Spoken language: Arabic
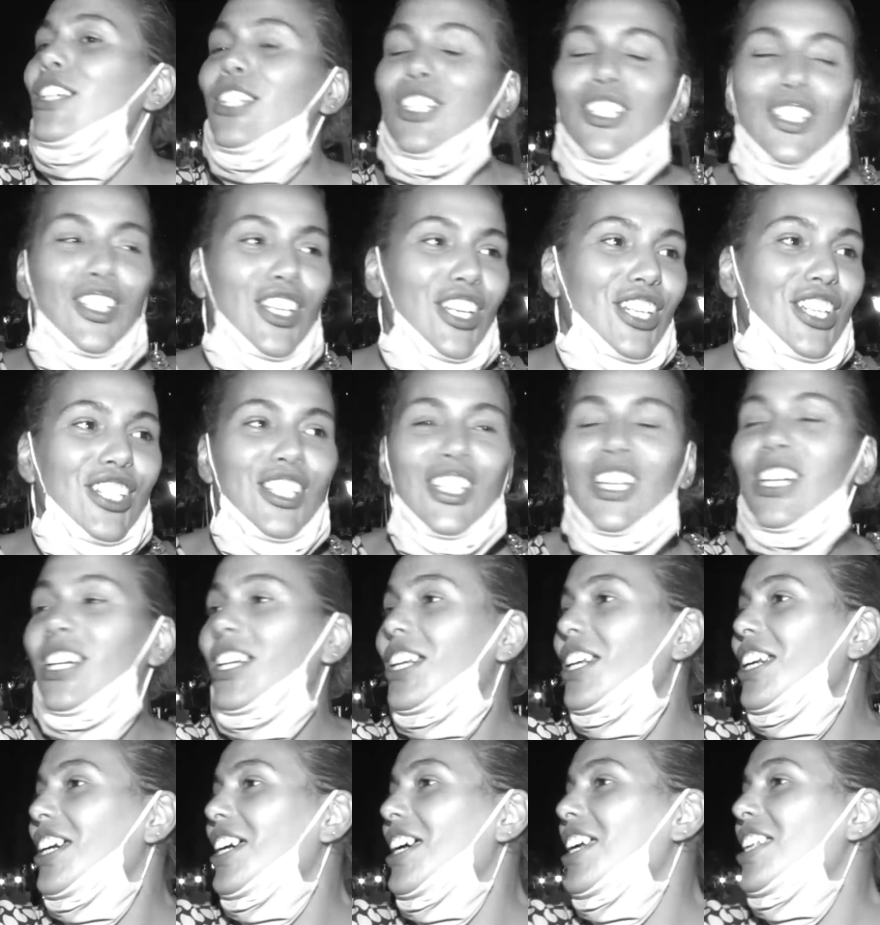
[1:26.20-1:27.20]
يجي يجي
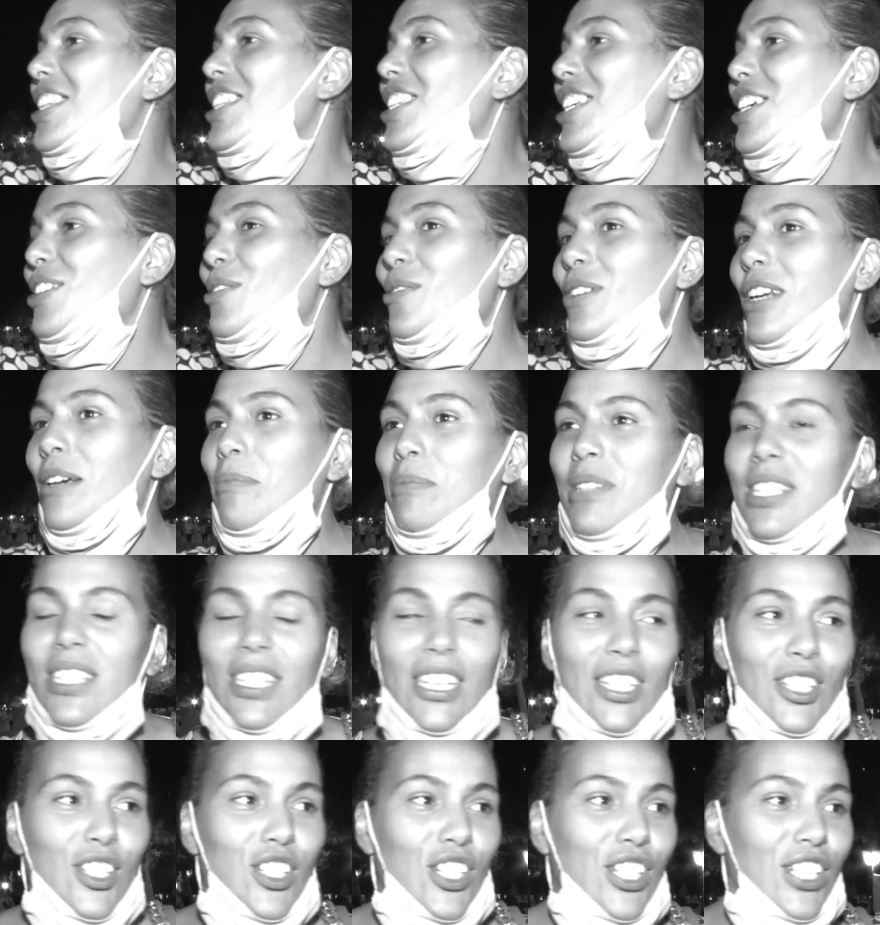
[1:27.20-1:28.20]
حزين ولابس
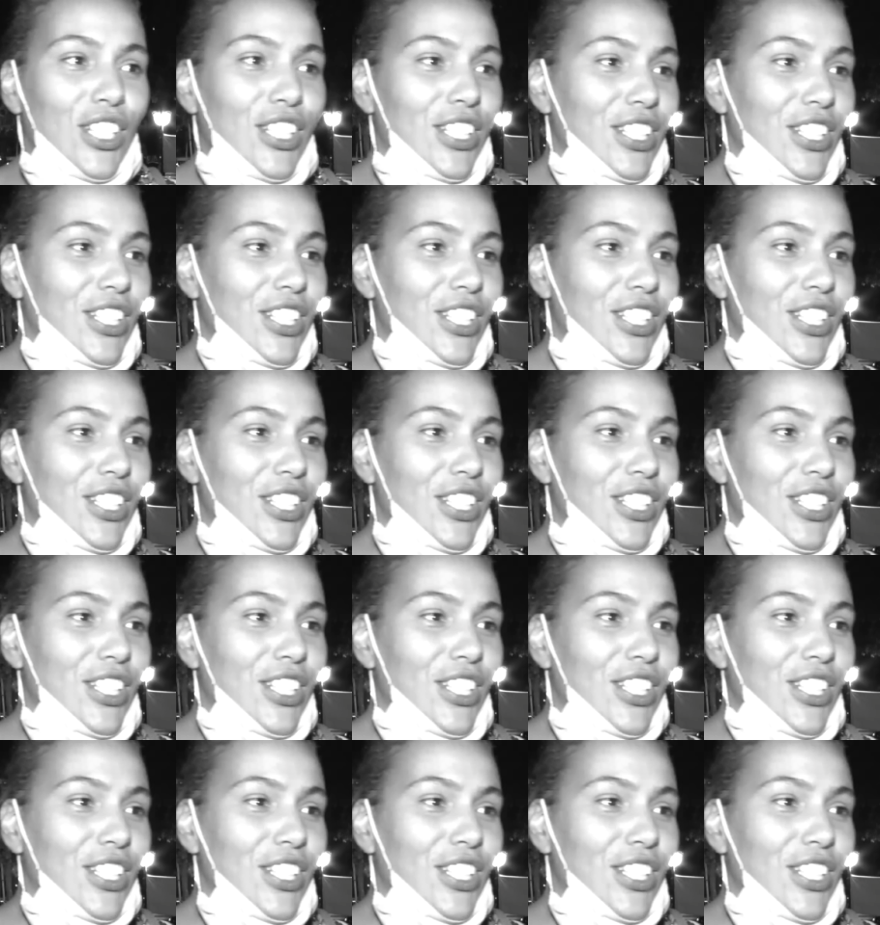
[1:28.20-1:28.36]
طاجين